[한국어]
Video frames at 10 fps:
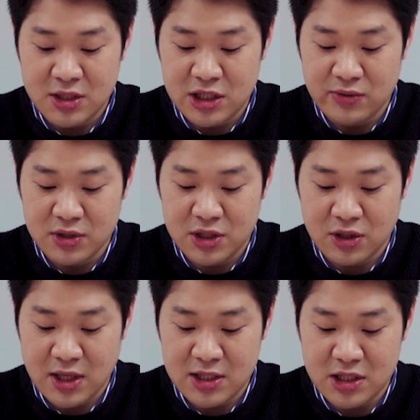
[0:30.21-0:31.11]

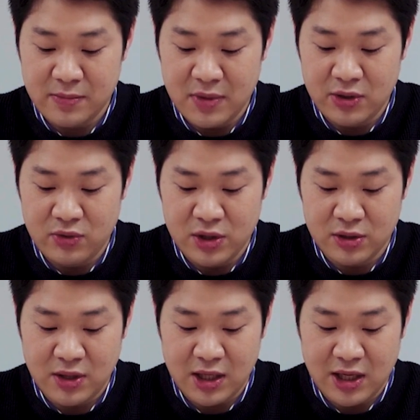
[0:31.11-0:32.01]
지원청의
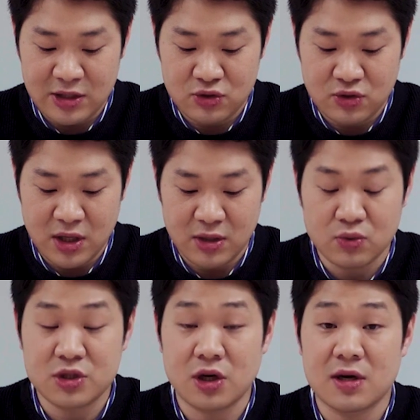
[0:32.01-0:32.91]
심의위원회 개최
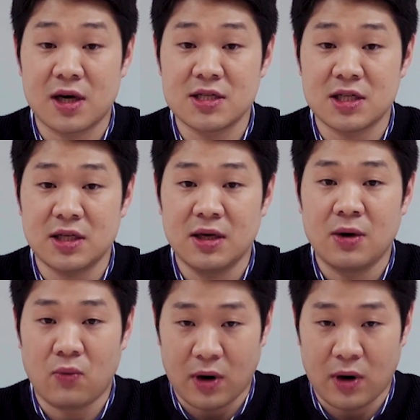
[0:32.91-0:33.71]
요청까지